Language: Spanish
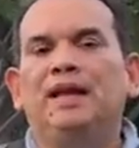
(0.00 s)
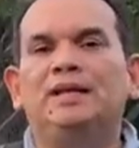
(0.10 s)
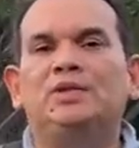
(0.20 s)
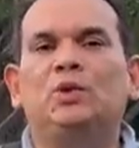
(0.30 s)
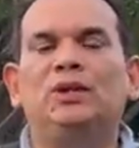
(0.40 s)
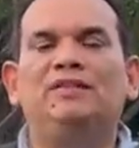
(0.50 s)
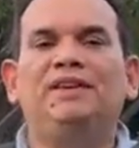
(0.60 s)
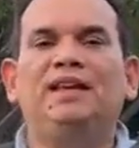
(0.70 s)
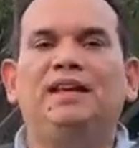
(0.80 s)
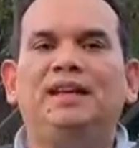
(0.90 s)
Esto con la
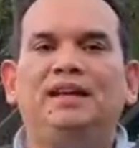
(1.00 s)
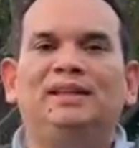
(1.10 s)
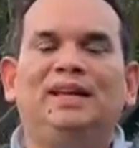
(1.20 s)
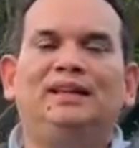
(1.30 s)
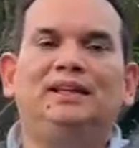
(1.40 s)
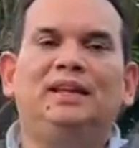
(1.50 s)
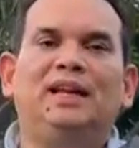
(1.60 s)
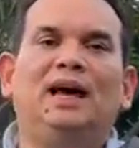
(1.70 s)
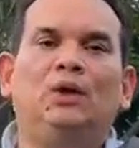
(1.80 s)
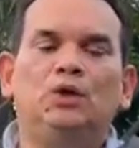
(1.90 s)
finalidad de
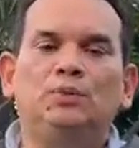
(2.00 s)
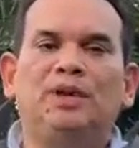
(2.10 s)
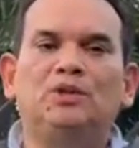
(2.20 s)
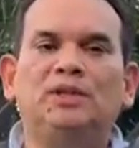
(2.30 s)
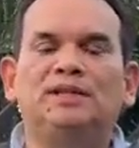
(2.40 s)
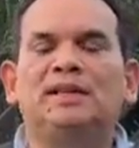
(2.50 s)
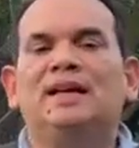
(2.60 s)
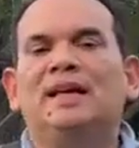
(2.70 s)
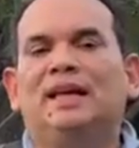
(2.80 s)
detener a dos personas